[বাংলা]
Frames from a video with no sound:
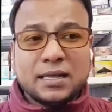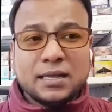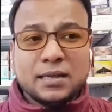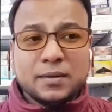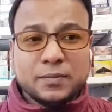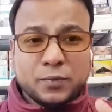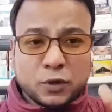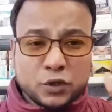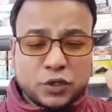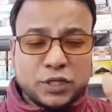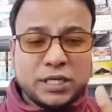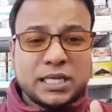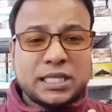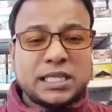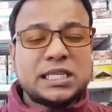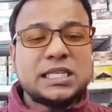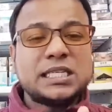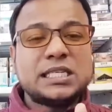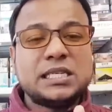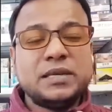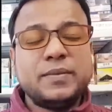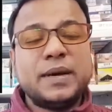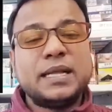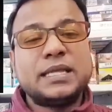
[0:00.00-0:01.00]
প্রতিটা
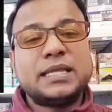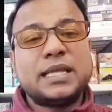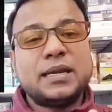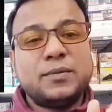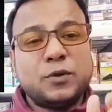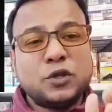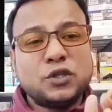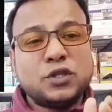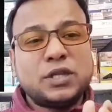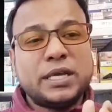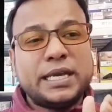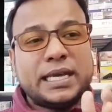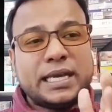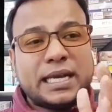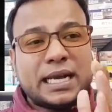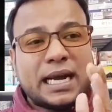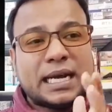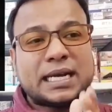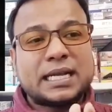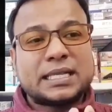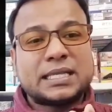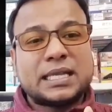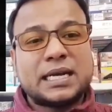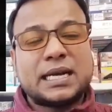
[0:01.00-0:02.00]
দেশের সীমান্তের মধ্যেই
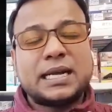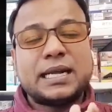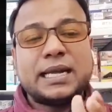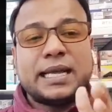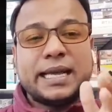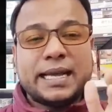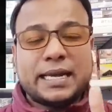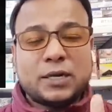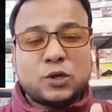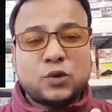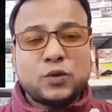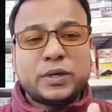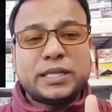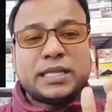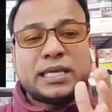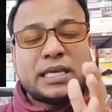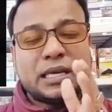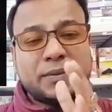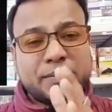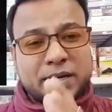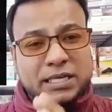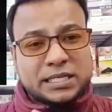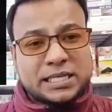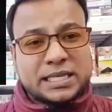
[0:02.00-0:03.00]
কাটাতারের একটু
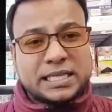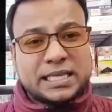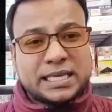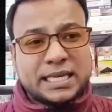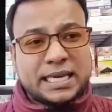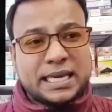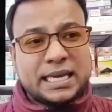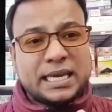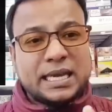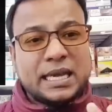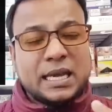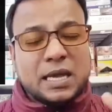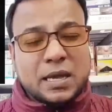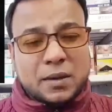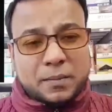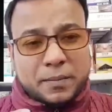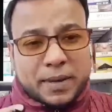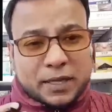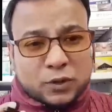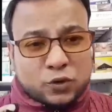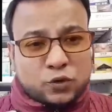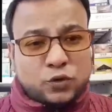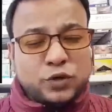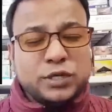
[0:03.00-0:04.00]
এদিকে বা সেদিকে
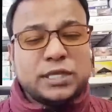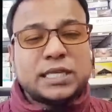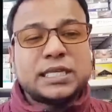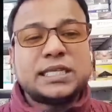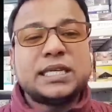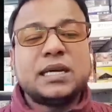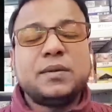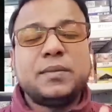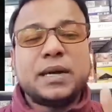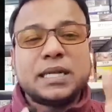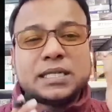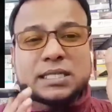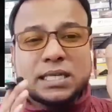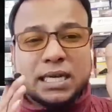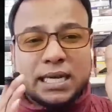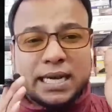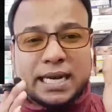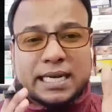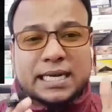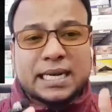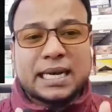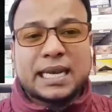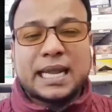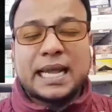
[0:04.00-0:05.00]
বা দুই দেশের
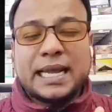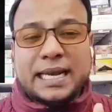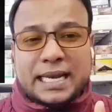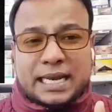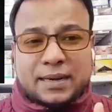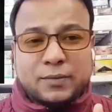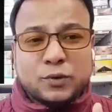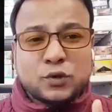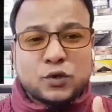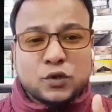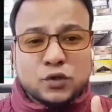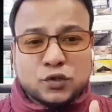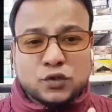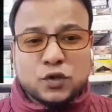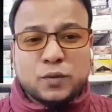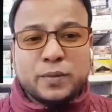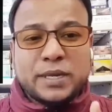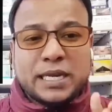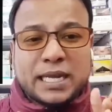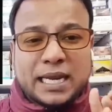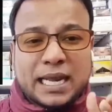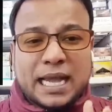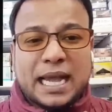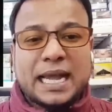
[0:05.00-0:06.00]
মাঝখানে একটা লাইলের মতন
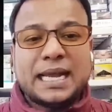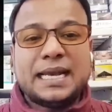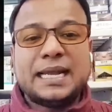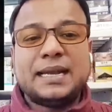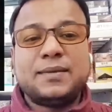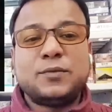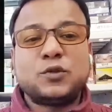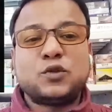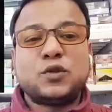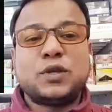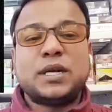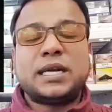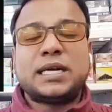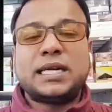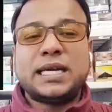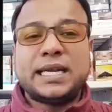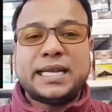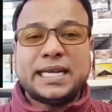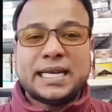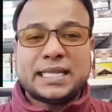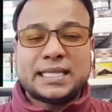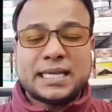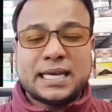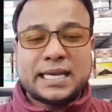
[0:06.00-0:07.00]
জমিনের আইলের মতন একটা
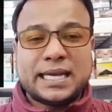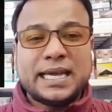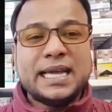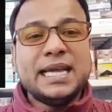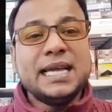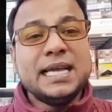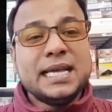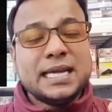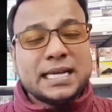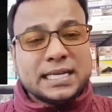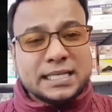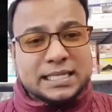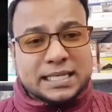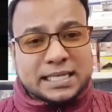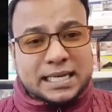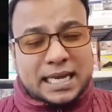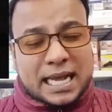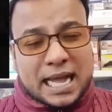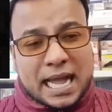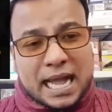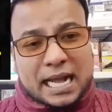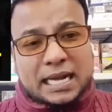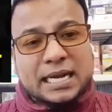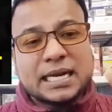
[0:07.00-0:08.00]
এরিয়া থাকে যেটা
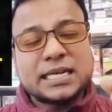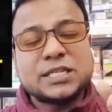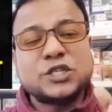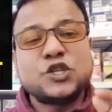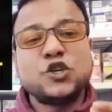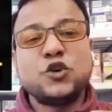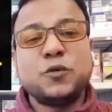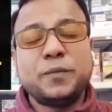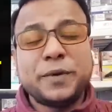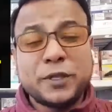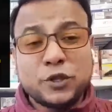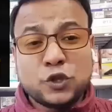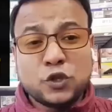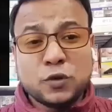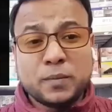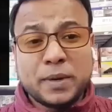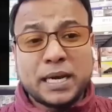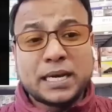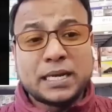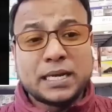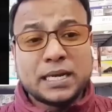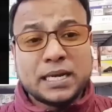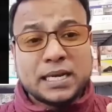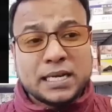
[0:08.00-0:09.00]
আকাশেও
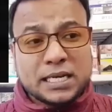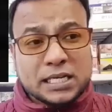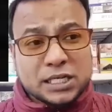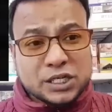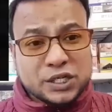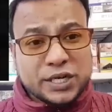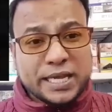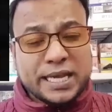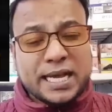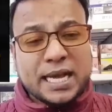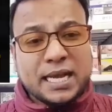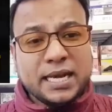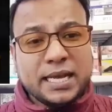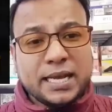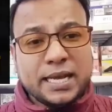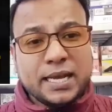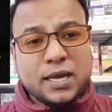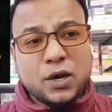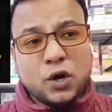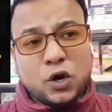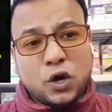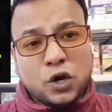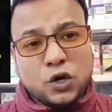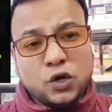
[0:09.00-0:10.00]
বিদ্যমান সেখানে
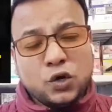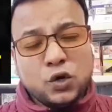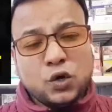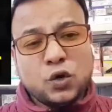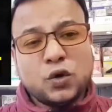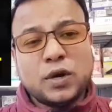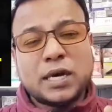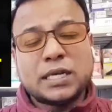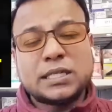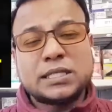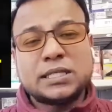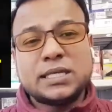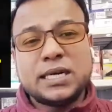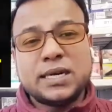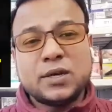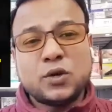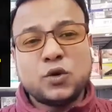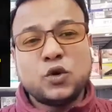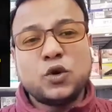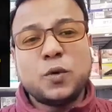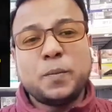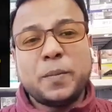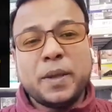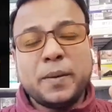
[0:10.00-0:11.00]
অন্য রাষ্ট্রের
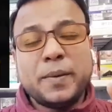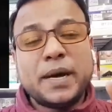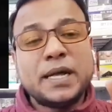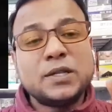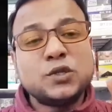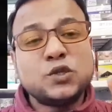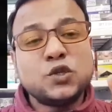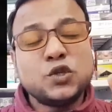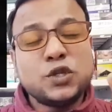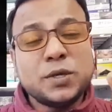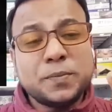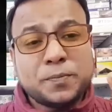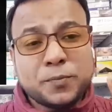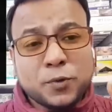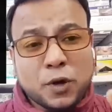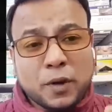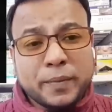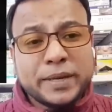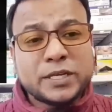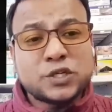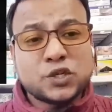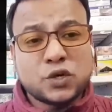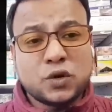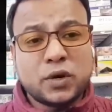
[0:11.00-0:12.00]
কোনো বিমান যদি
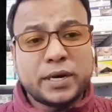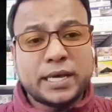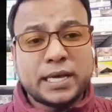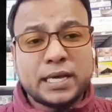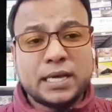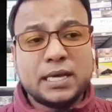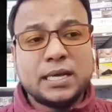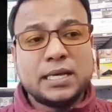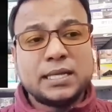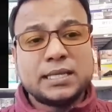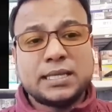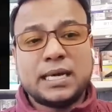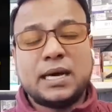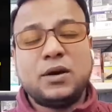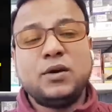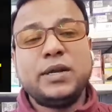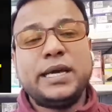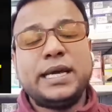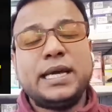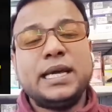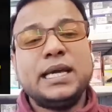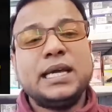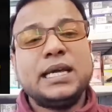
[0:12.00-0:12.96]
প্রবেশ করে তাহলে